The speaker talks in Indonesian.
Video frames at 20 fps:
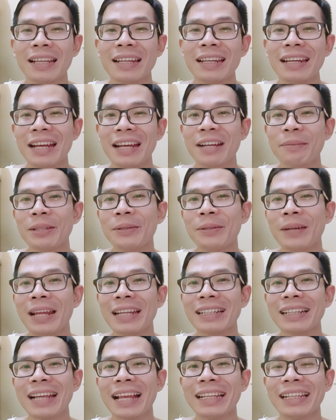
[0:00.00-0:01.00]
Nah,
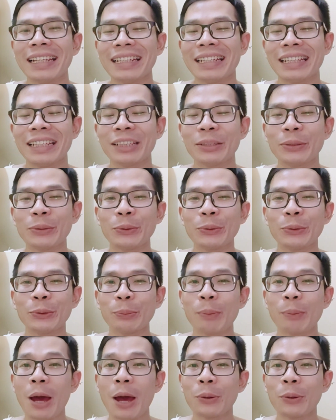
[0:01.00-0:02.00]
kebetulan kali ini itu
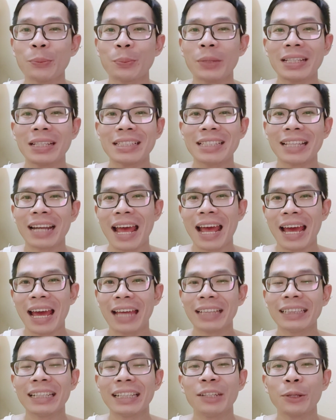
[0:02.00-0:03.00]
mau
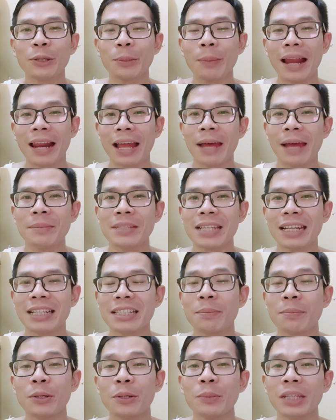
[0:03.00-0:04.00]
beristirahat, tidur malam, jadi
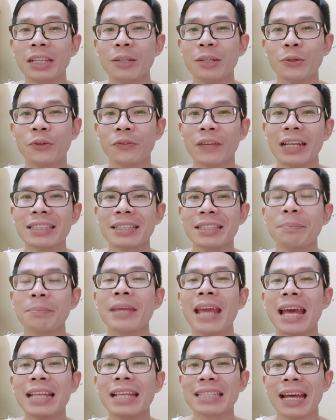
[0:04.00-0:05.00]
sebelum tidur Felixa
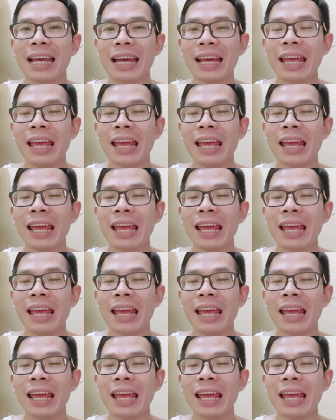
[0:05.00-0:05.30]
biasa